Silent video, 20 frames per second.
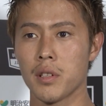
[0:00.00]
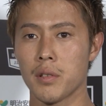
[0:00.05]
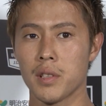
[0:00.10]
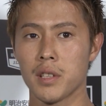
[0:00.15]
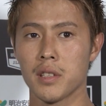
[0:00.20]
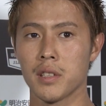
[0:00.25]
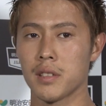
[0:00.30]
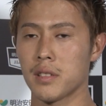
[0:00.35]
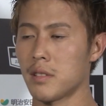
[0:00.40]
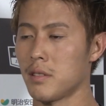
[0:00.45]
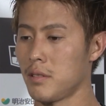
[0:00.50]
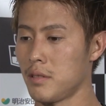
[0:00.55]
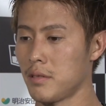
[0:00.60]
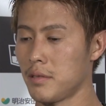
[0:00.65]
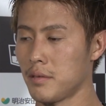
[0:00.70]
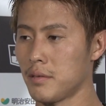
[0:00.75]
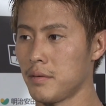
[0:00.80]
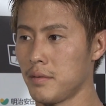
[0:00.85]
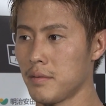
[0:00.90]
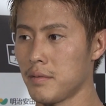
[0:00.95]
てよかったです。
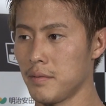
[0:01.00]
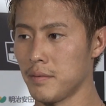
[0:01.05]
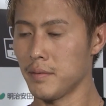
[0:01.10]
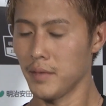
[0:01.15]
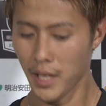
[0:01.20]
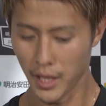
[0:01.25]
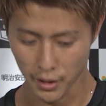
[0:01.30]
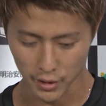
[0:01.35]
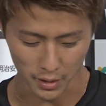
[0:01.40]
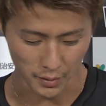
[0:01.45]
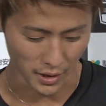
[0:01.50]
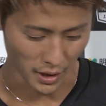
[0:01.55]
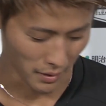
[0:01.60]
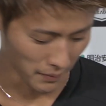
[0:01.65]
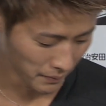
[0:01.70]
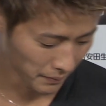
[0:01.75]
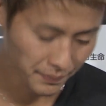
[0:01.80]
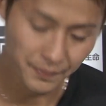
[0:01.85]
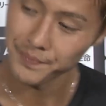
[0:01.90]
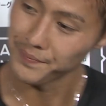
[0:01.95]
おめでとうございます。ありがとうございまし